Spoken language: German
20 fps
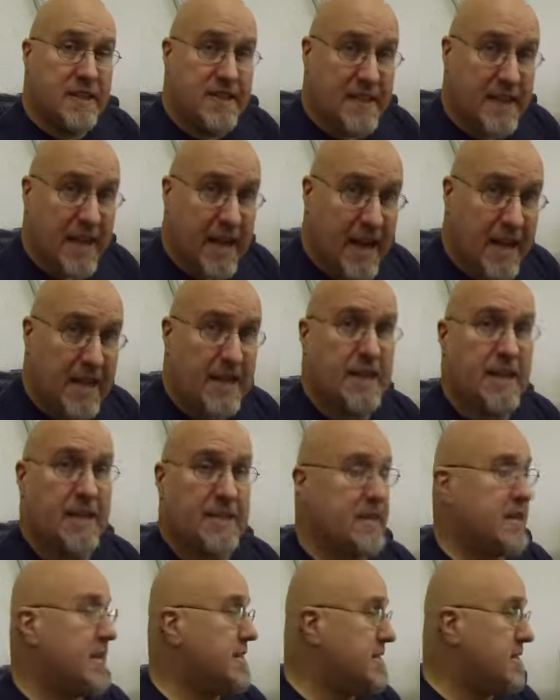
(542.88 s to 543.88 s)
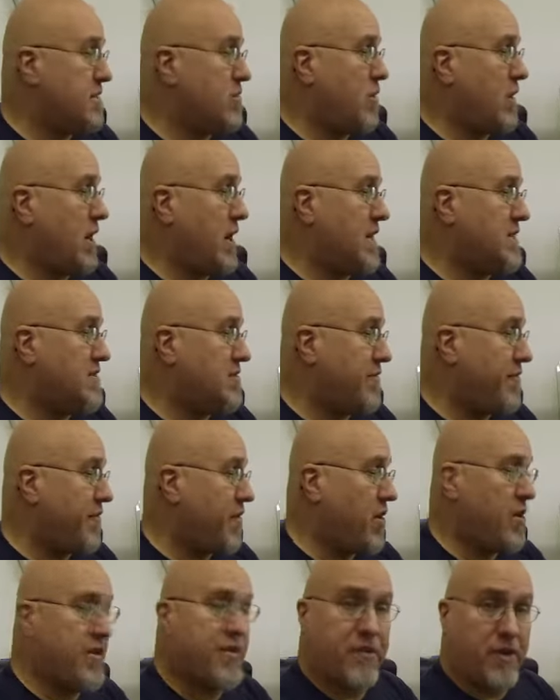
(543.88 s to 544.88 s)
selten das Risiko ein, so ein
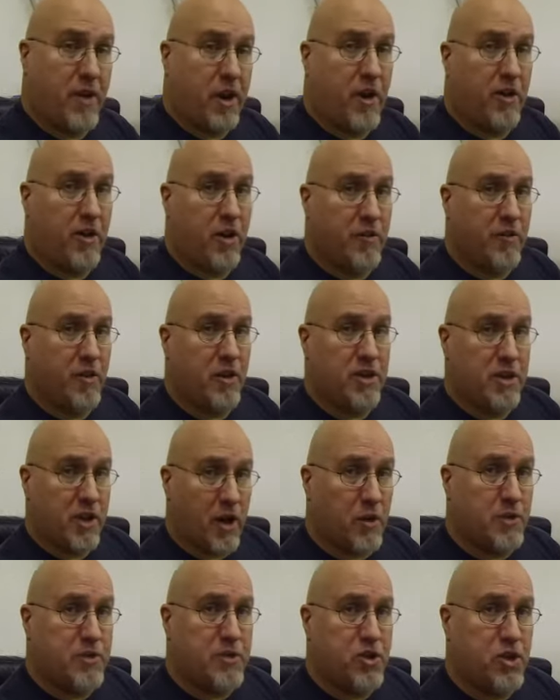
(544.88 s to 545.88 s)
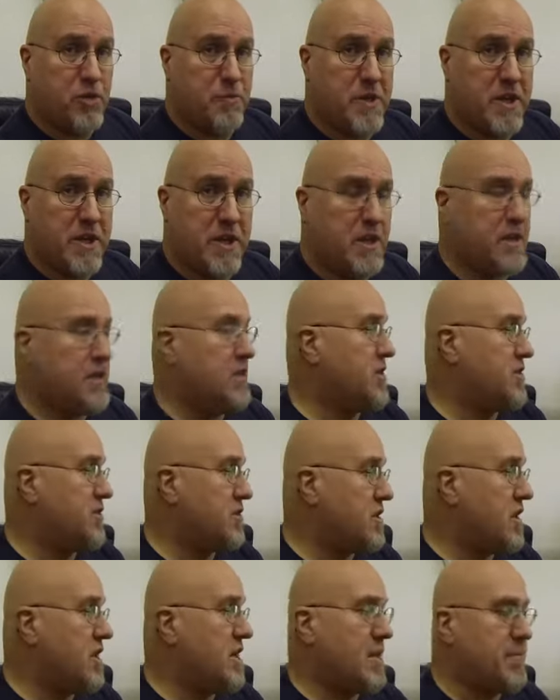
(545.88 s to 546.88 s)
Fourth Down auch wirklich auszuspielen,
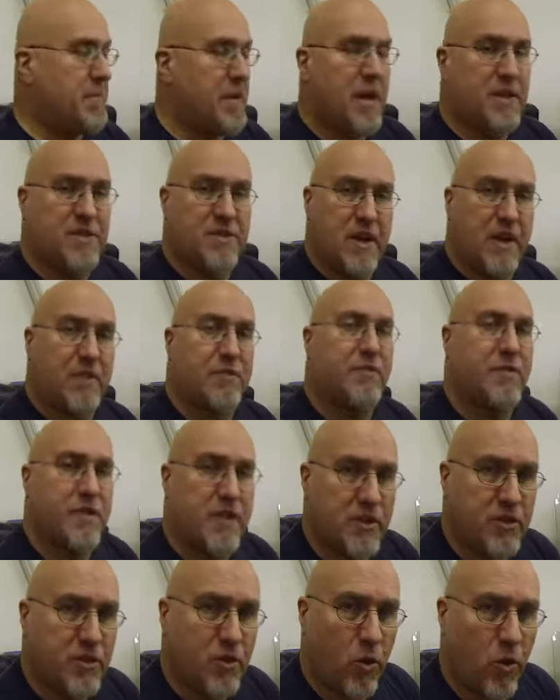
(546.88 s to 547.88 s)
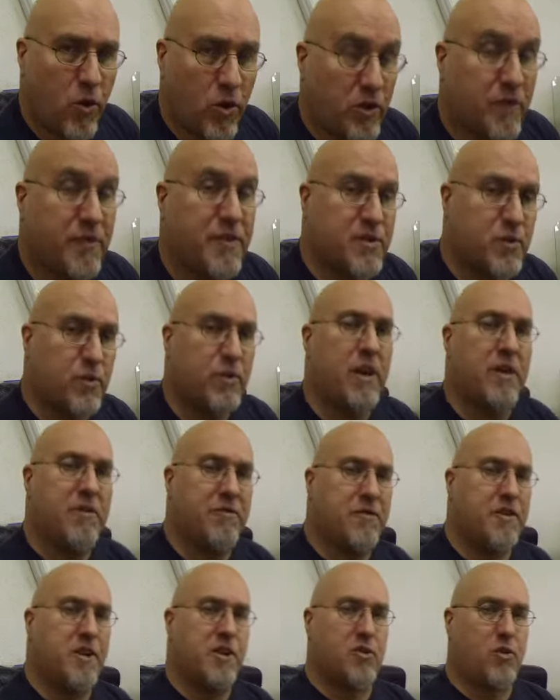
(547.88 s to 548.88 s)
sondern dann machen sie ein Field Goal oder versuchen ein
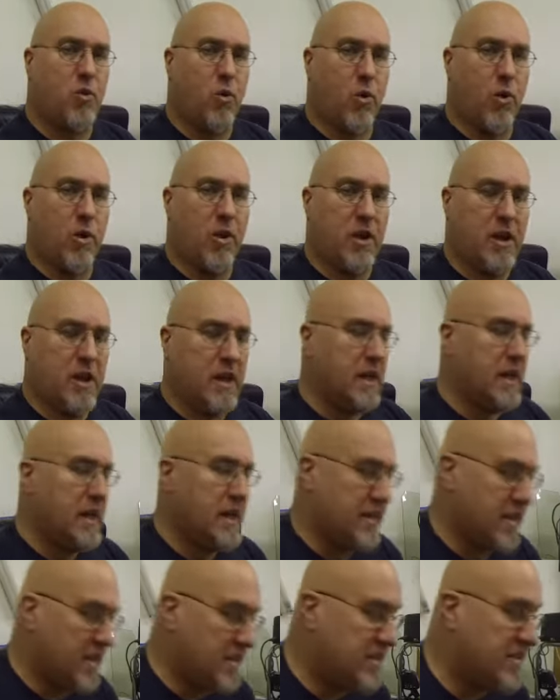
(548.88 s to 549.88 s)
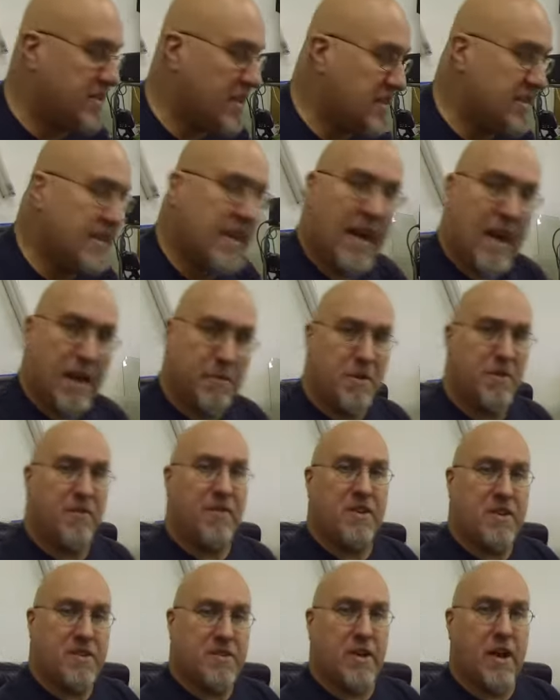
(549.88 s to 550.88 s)
Field Goal. Das ist dasselbe wie
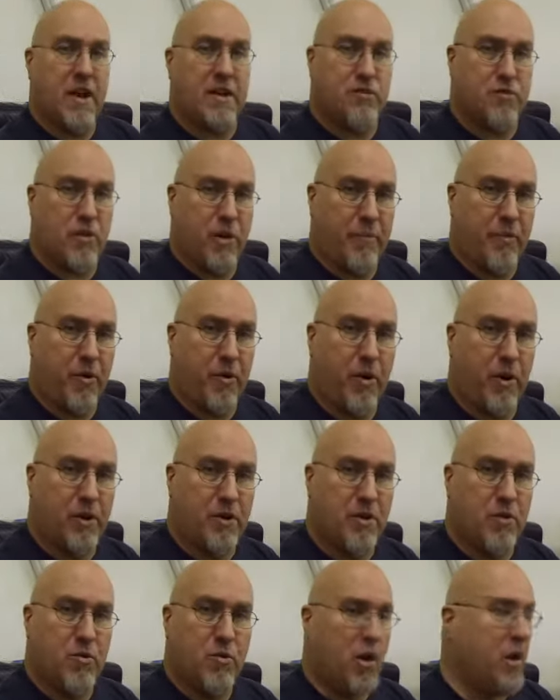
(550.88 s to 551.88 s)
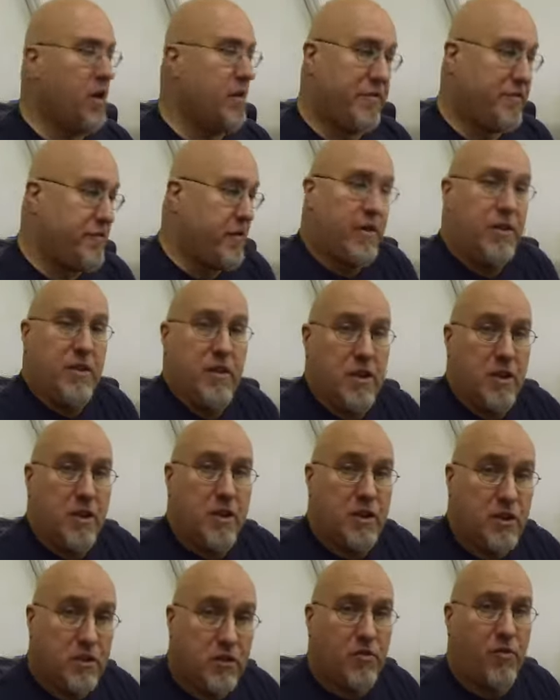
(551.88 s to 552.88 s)
dieser Extra Point, nur von
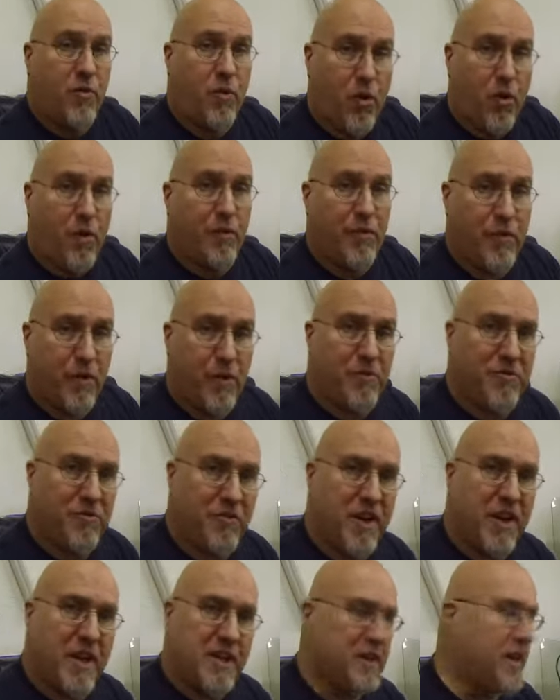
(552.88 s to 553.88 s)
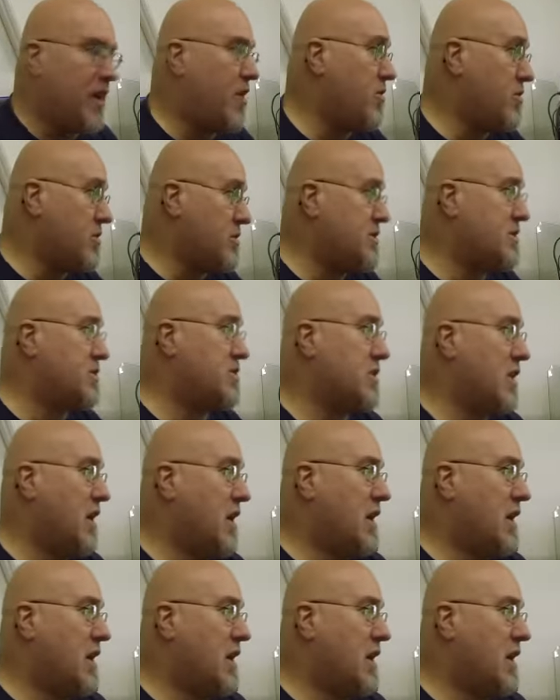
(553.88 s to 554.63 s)
irgendwo vom Feld aus.